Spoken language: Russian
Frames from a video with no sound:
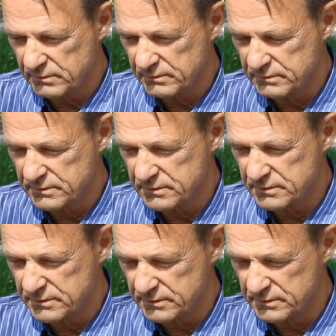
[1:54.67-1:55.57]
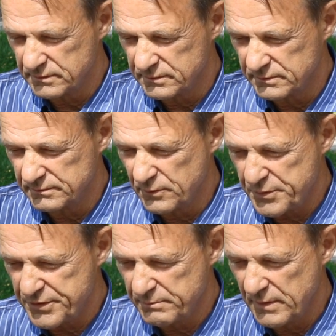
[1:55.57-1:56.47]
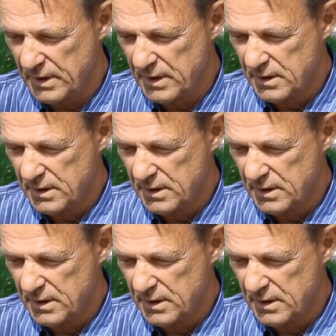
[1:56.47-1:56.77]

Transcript: Э, в общем,